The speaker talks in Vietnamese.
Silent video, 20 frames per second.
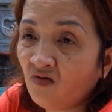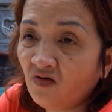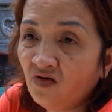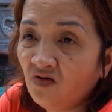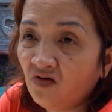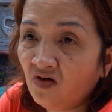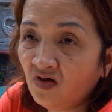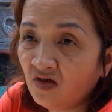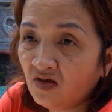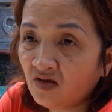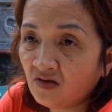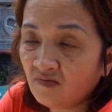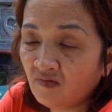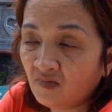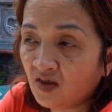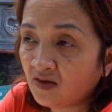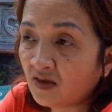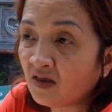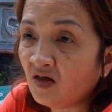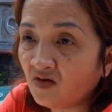Đâu có đưa,
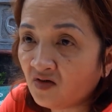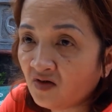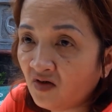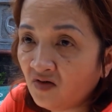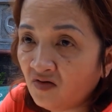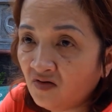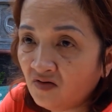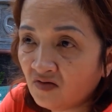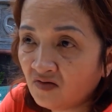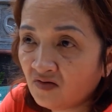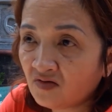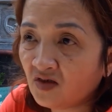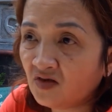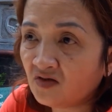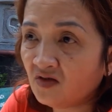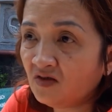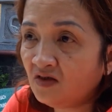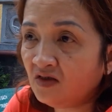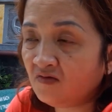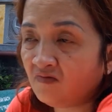mình cự nó
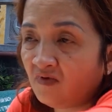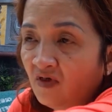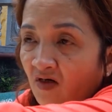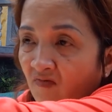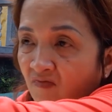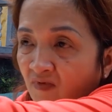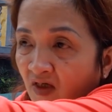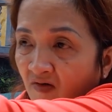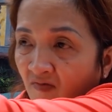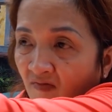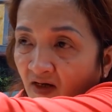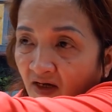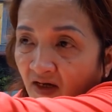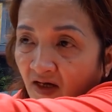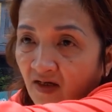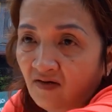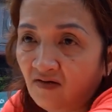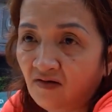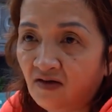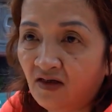thì về ông này ông
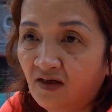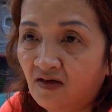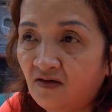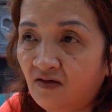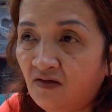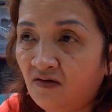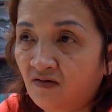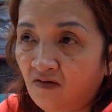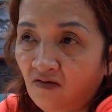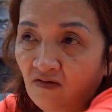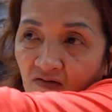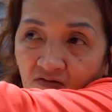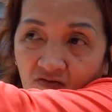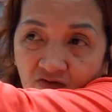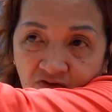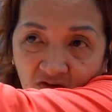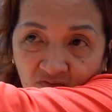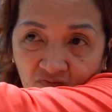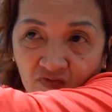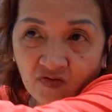la nó nè,
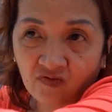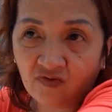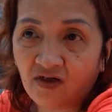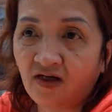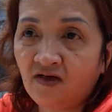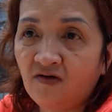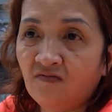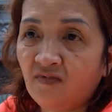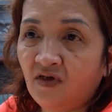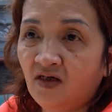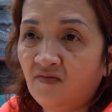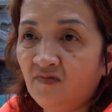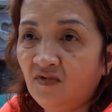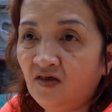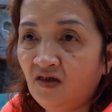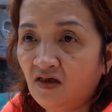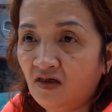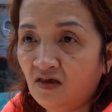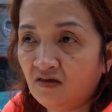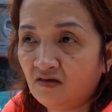nó xong rồi nó đánh ông này
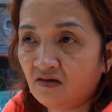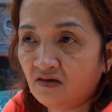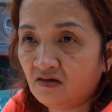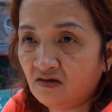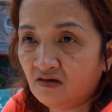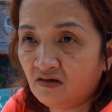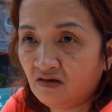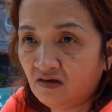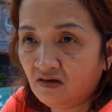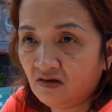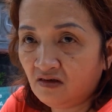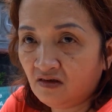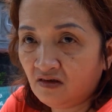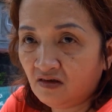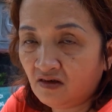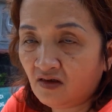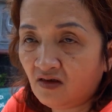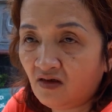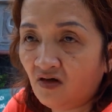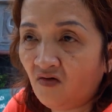mới về chứ.
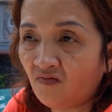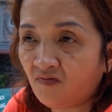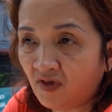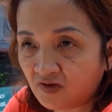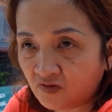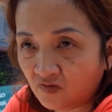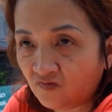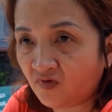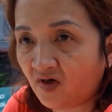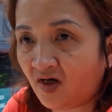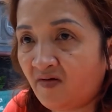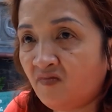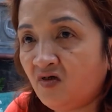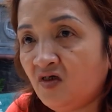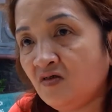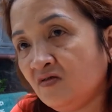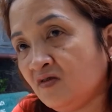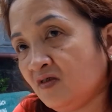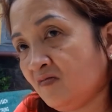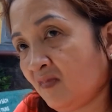Nó nói ông này xúc phạm
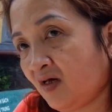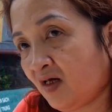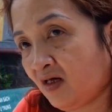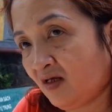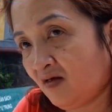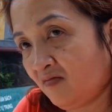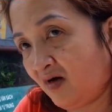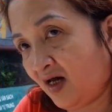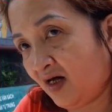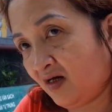mấy đứa trên mạng